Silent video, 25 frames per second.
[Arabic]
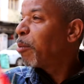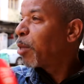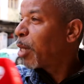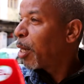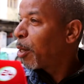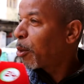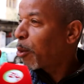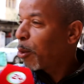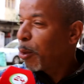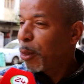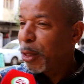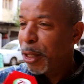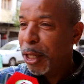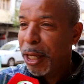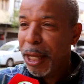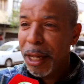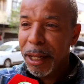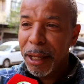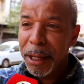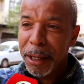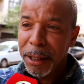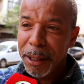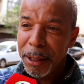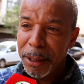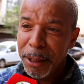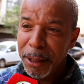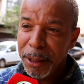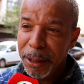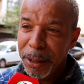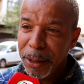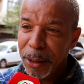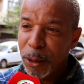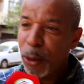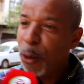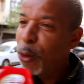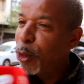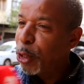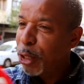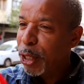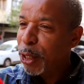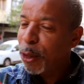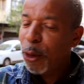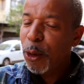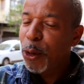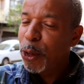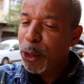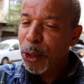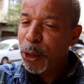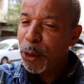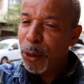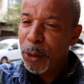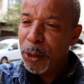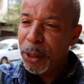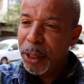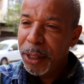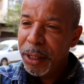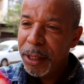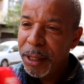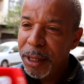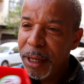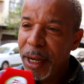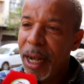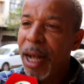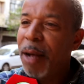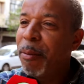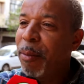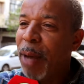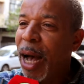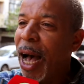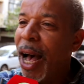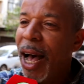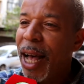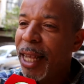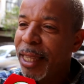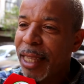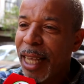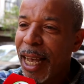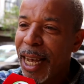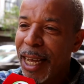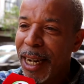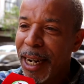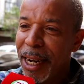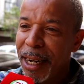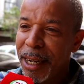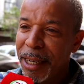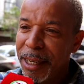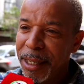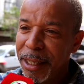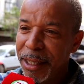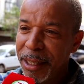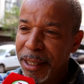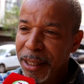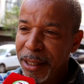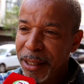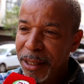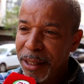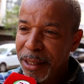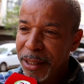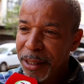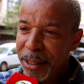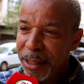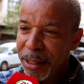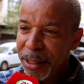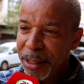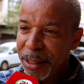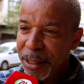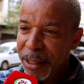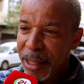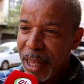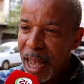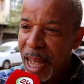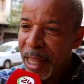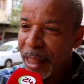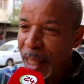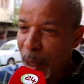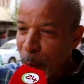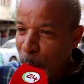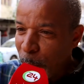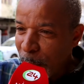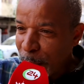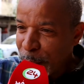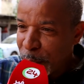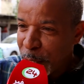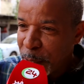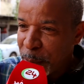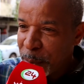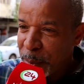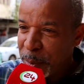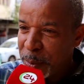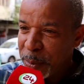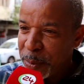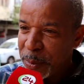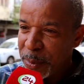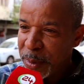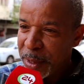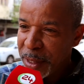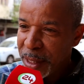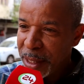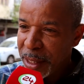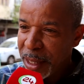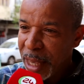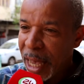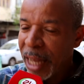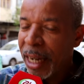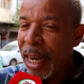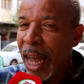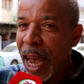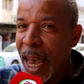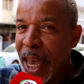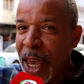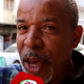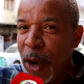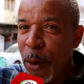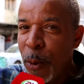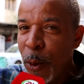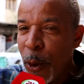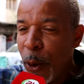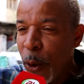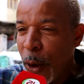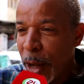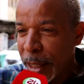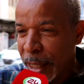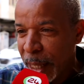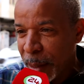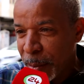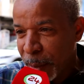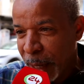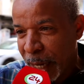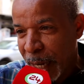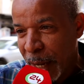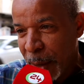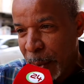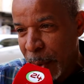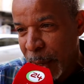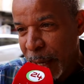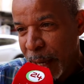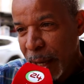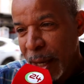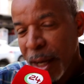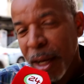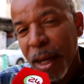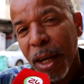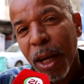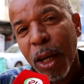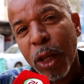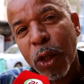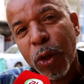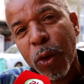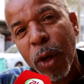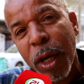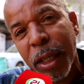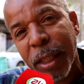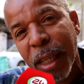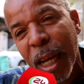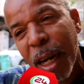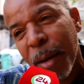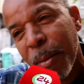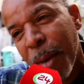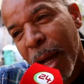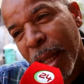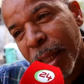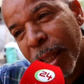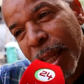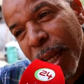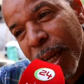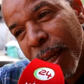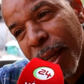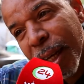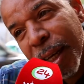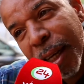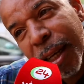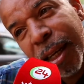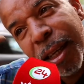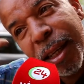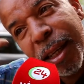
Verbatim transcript: كنمشي لكل شيء انا كل شيء انت مع هذا القرار أه، مع هذا القرار هذا واجب على اي مواطن مغربي خصو يحترم هذا